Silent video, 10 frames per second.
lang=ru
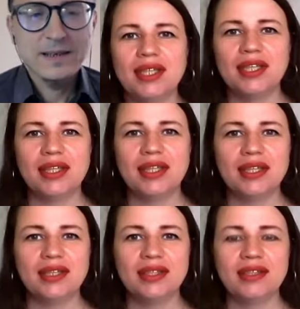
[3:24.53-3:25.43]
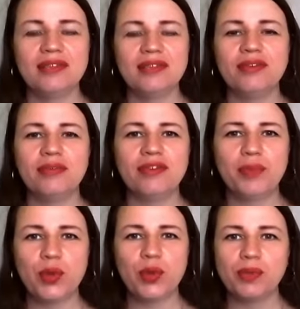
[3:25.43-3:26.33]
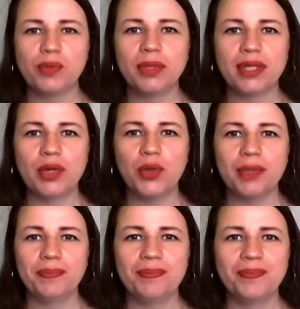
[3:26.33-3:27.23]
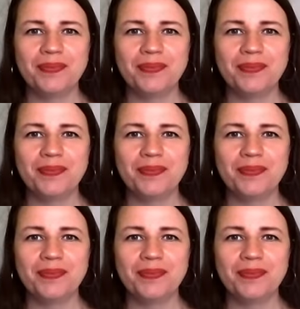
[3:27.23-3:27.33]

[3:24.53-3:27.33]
Вот, а, вопрос был какой?